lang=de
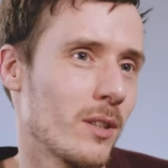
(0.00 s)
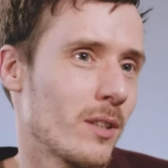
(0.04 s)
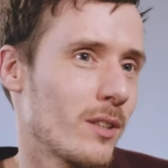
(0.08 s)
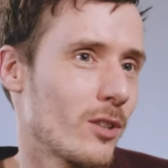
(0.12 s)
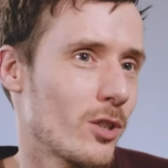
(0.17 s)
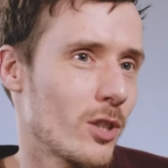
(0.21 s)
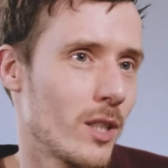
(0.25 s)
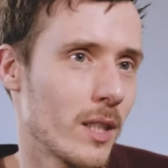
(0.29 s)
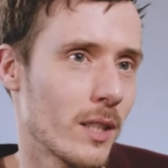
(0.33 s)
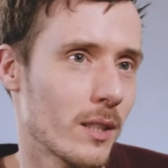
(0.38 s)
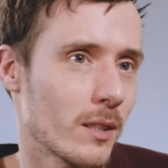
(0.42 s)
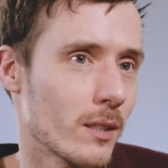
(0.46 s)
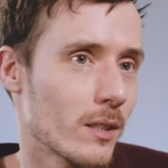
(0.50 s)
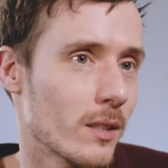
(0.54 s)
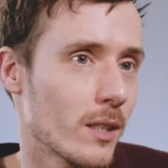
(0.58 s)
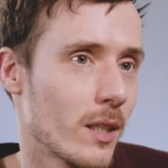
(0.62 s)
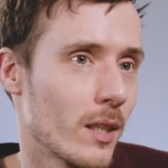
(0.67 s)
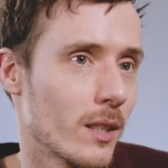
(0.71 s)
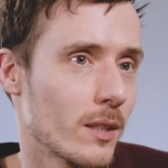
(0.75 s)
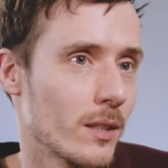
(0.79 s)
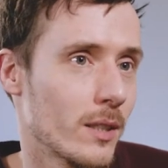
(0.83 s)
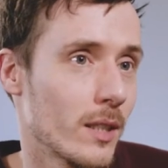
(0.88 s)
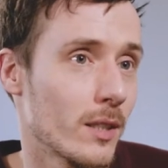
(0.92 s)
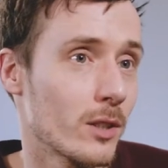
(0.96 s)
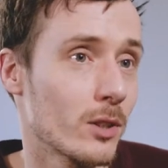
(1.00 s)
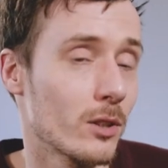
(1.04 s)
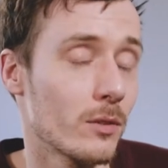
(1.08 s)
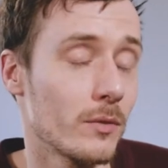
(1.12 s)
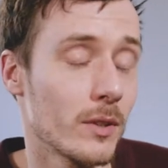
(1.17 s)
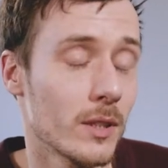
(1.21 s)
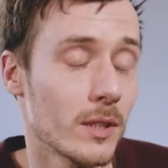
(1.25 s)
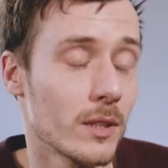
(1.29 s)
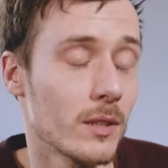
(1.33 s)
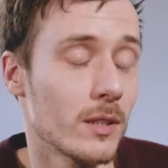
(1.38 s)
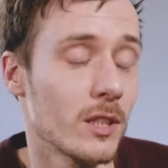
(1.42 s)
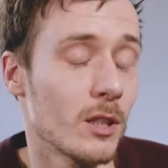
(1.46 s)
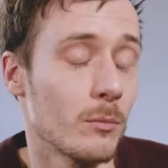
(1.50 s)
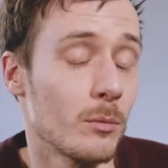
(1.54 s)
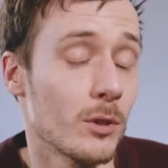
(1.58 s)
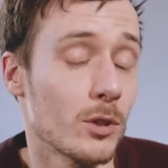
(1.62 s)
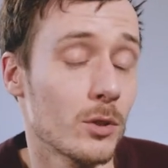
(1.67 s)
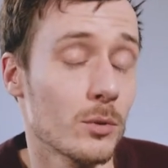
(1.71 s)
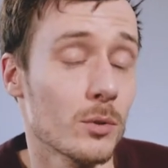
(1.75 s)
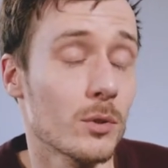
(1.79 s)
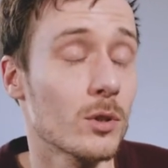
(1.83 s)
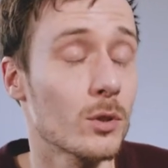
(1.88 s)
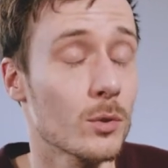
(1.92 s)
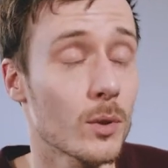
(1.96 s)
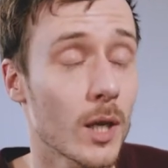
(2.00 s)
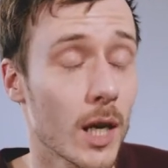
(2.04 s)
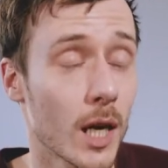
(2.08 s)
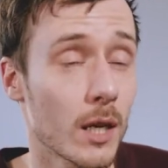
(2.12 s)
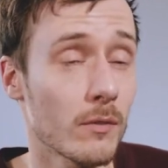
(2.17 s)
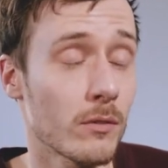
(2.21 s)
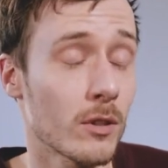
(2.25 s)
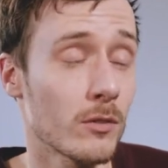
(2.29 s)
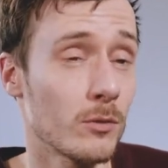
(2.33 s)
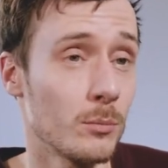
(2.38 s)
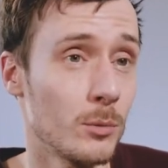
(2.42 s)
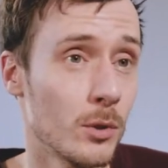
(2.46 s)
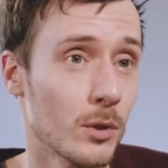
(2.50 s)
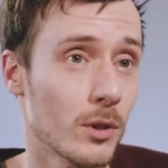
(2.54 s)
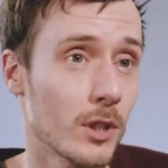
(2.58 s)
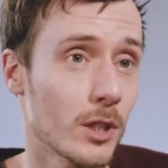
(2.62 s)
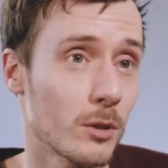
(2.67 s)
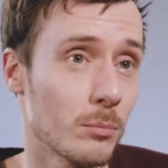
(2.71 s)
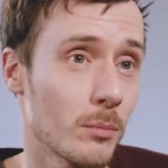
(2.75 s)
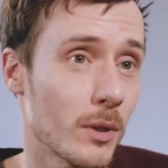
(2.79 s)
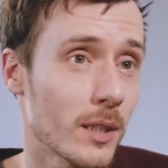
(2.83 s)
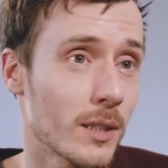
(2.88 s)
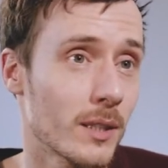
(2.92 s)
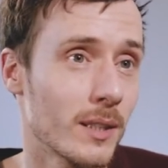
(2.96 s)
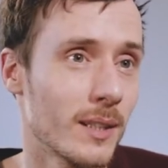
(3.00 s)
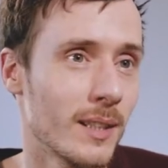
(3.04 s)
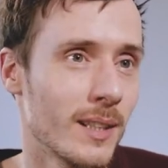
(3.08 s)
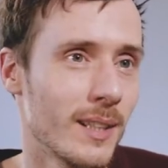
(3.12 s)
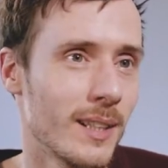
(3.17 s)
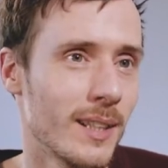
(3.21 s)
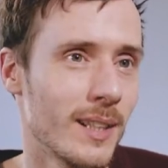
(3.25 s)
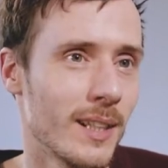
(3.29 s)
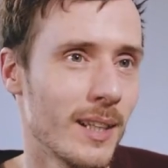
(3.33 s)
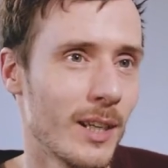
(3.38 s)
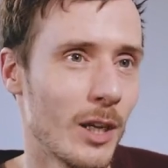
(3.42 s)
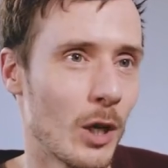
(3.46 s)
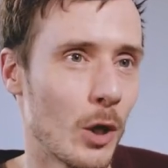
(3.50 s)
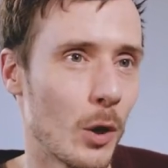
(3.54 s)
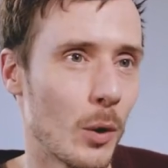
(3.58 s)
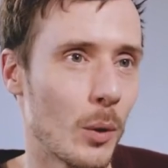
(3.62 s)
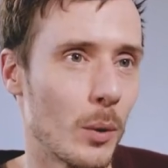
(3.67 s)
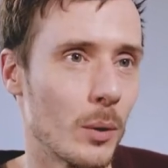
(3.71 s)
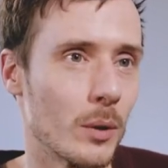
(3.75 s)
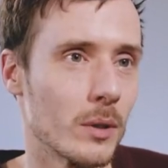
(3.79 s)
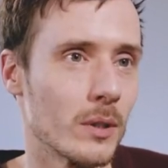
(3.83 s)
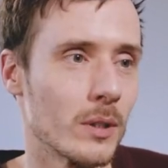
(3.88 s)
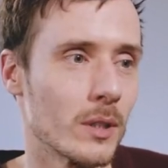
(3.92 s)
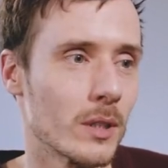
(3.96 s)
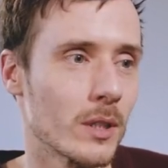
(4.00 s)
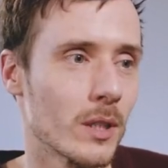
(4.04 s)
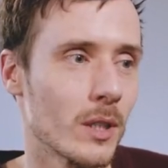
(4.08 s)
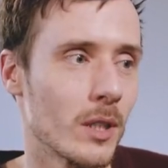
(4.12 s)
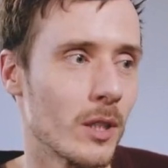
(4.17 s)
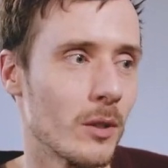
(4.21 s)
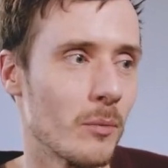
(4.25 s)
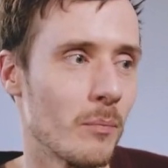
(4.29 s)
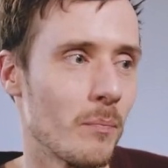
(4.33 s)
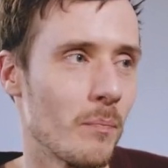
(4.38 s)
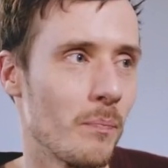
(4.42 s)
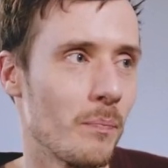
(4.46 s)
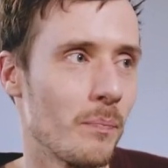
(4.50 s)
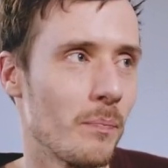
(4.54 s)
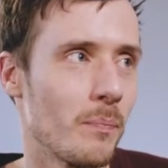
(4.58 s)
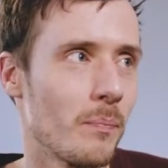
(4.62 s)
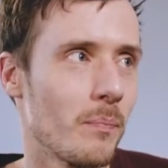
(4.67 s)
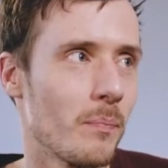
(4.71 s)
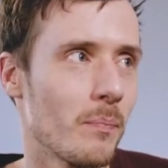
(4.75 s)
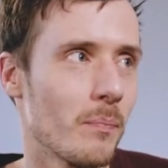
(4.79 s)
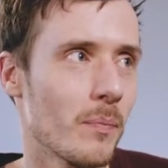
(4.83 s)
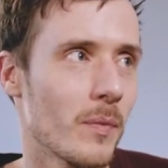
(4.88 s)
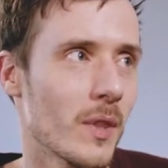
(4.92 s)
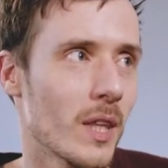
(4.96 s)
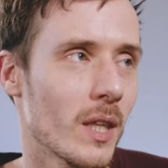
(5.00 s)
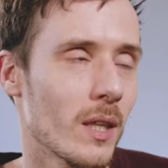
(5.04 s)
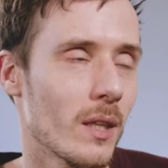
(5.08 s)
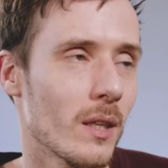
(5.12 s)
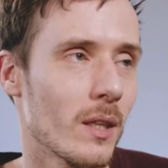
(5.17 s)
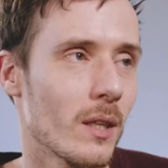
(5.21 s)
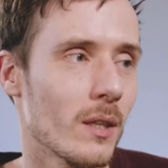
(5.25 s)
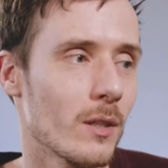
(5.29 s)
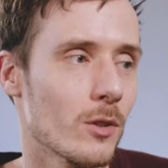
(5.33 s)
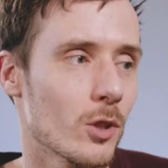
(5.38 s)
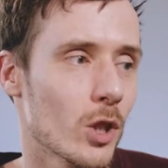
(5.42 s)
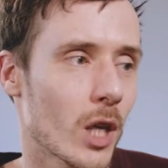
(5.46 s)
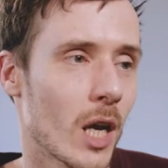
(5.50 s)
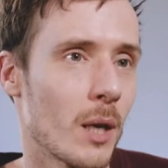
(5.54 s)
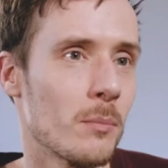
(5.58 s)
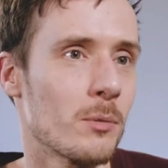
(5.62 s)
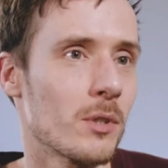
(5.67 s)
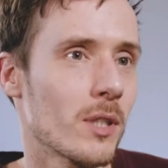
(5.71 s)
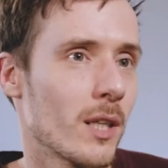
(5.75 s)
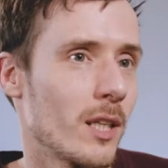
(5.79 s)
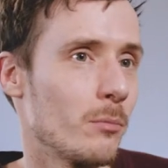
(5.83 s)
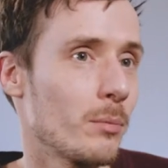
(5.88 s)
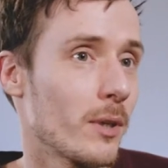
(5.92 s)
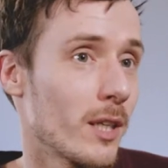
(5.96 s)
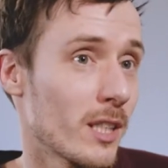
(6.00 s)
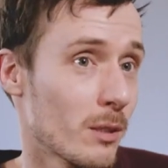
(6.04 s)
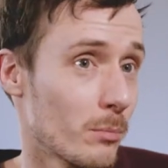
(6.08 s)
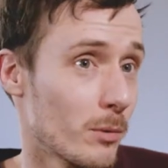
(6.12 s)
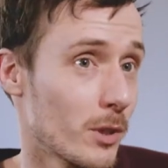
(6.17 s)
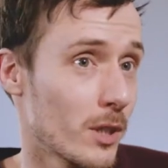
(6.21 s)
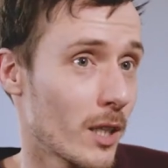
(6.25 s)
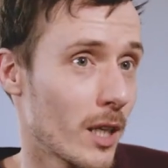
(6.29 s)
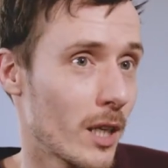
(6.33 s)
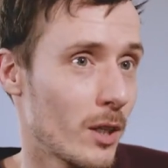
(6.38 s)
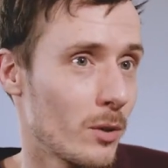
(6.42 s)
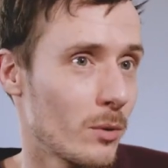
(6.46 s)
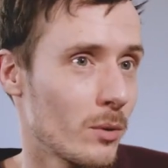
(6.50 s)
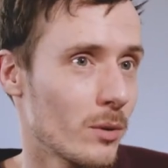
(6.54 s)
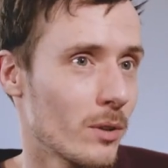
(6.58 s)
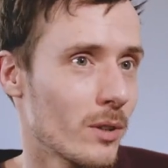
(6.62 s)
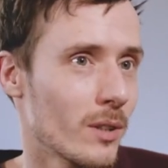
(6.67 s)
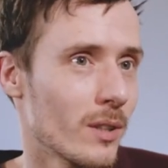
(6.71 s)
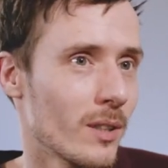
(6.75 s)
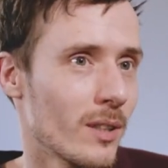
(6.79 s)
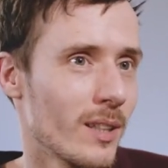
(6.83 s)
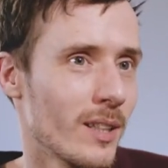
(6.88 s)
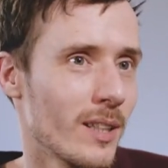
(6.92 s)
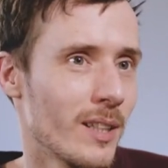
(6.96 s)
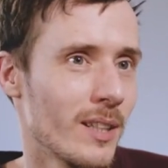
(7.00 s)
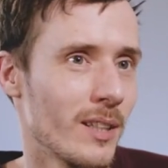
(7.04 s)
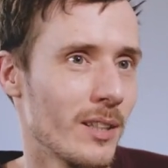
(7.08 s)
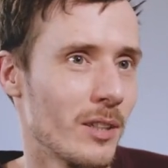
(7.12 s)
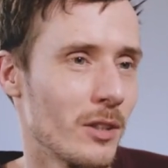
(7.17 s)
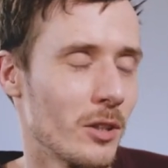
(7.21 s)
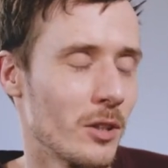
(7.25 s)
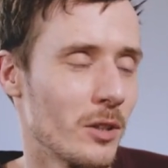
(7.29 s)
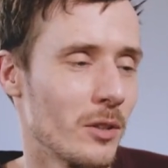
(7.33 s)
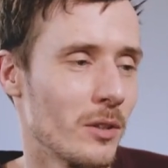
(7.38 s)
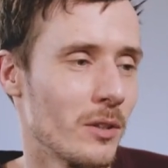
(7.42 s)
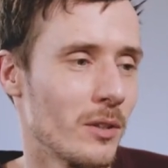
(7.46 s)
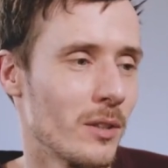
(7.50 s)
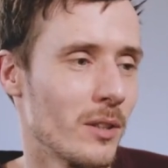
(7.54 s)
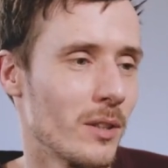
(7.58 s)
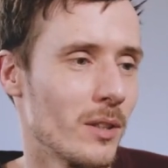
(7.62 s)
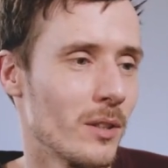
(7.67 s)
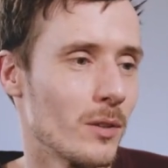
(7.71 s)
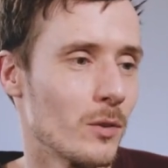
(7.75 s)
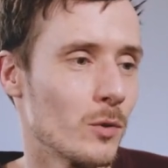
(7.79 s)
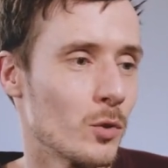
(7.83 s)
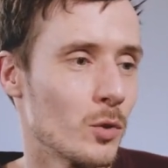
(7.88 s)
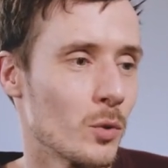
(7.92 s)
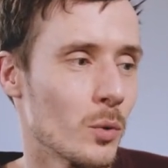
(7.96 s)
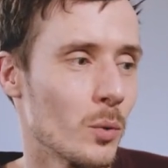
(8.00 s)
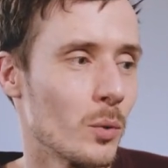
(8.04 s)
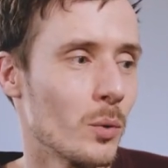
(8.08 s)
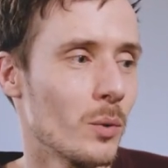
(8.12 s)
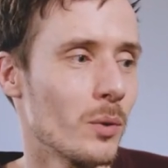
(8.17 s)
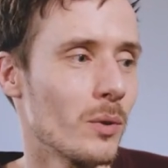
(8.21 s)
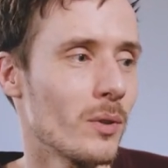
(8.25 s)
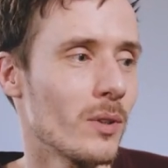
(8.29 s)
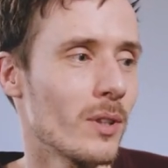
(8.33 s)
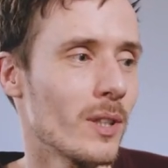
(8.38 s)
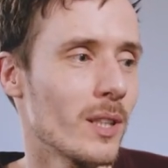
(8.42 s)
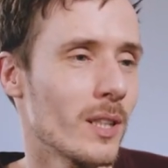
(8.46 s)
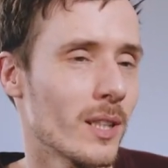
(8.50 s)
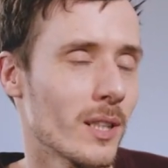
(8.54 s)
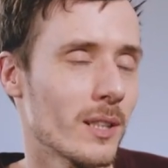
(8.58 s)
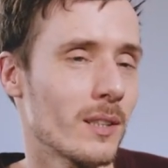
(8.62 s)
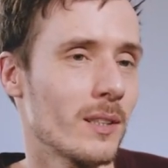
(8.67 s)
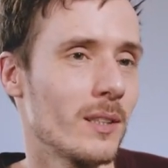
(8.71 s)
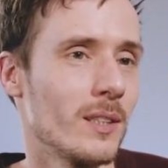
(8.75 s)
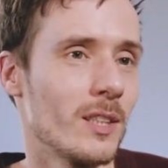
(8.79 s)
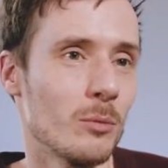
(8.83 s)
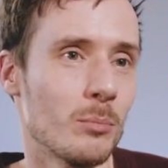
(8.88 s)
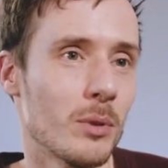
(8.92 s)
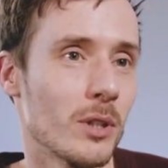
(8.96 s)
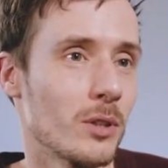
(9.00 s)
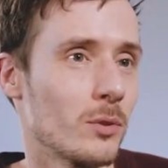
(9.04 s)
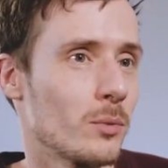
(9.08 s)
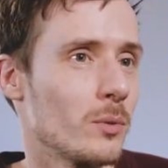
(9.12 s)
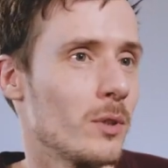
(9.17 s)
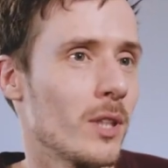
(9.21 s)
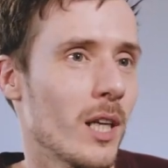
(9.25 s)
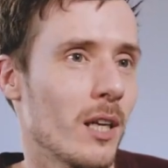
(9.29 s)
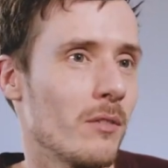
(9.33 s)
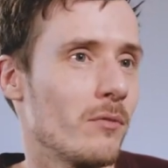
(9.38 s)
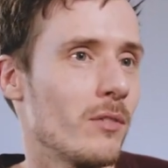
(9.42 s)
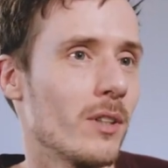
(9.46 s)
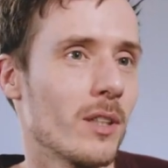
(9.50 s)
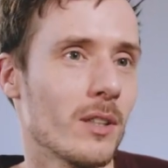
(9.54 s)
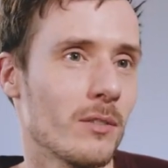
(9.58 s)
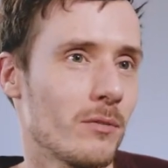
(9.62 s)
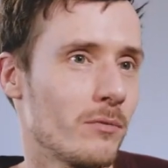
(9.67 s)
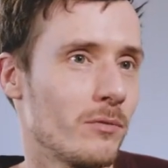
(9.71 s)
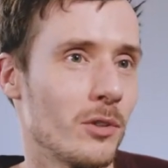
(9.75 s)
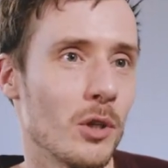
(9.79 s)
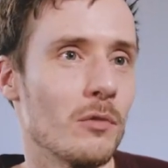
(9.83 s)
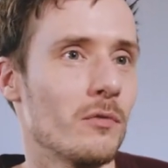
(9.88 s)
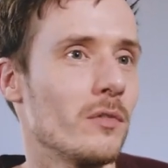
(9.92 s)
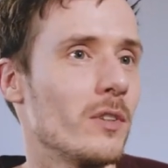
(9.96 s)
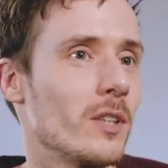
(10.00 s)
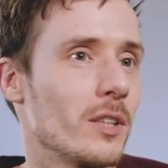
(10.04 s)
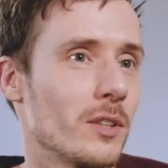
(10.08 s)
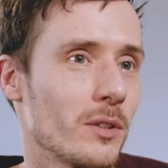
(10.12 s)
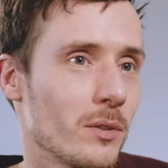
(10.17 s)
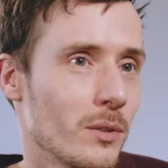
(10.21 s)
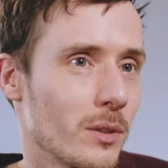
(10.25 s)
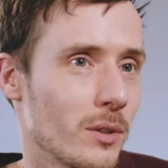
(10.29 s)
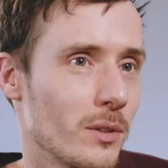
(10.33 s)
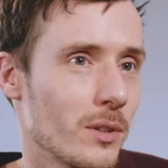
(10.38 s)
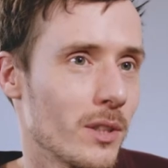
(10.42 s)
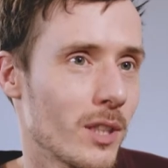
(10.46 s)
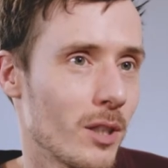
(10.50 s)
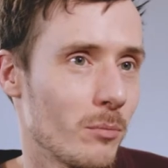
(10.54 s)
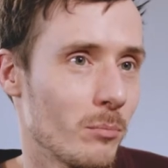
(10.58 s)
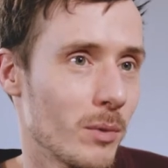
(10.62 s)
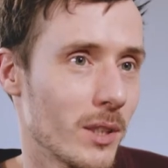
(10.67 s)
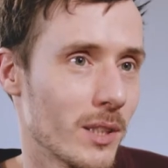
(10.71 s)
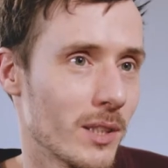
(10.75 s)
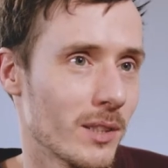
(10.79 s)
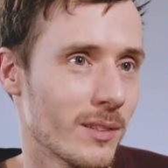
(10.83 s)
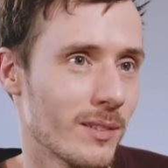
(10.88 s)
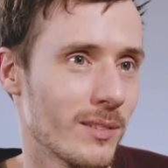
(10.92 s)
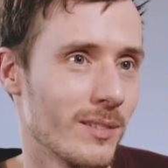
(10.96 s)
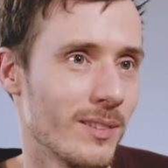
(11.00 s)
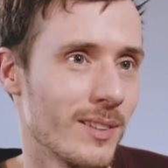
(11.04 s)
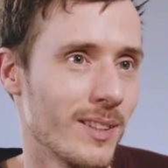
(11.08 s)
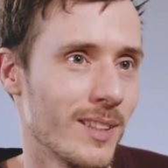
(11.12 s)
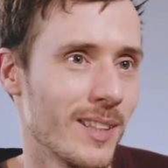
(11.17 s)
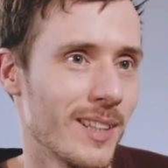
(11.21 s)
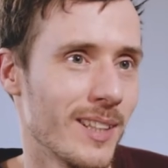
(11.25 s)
oder hat einen schlechten Tag. Das heißt, du willst es dieser Person so einfach wie möglich machen und ähm, schreibst eine Pressemitteilung so, dass diese Person die einfach veröffentlichen könnte am besten.